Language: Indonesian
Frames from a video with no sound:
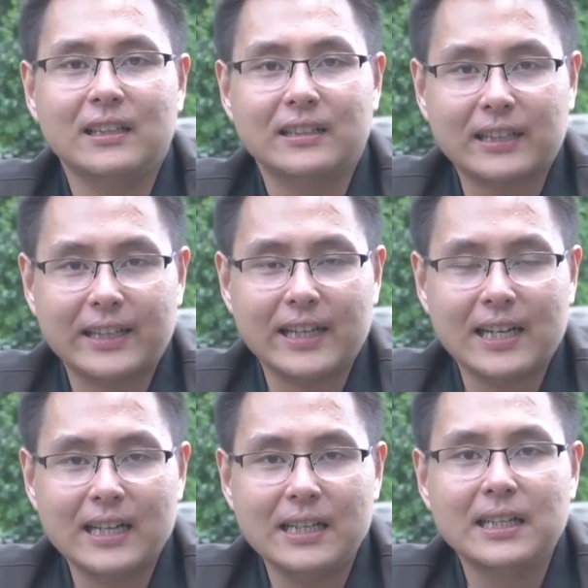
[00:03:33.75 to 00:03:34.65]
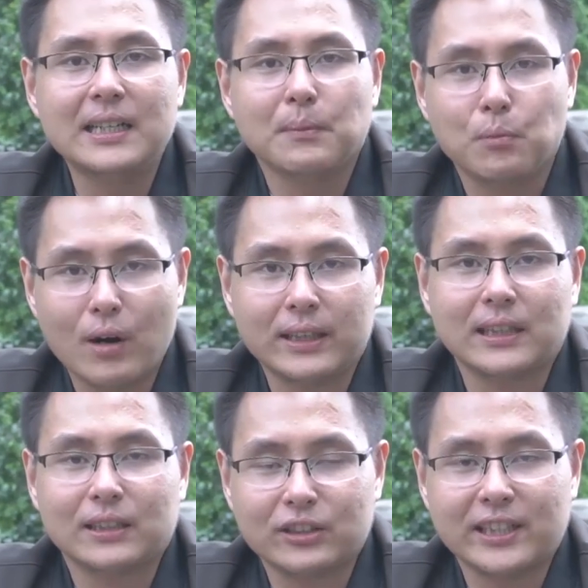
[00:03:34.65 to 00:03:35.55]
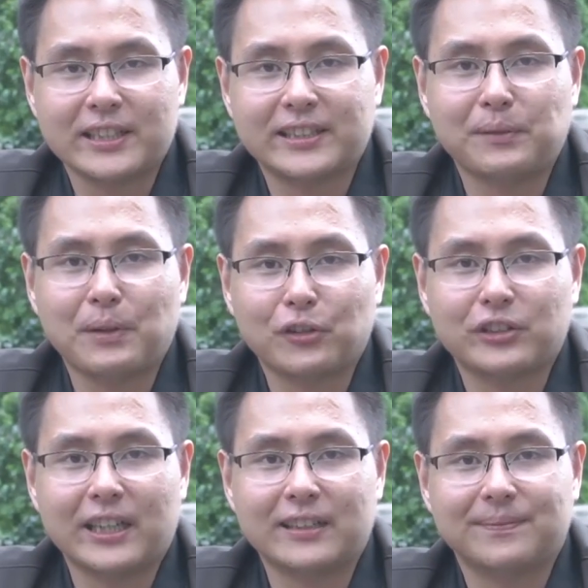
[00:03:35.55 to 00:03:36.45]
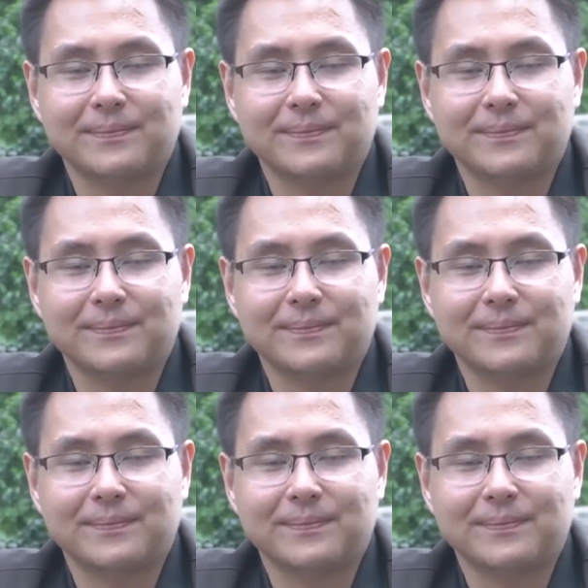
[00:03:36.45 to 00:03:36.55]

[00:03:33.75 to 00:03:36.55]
saya buat atau saya desain barusan.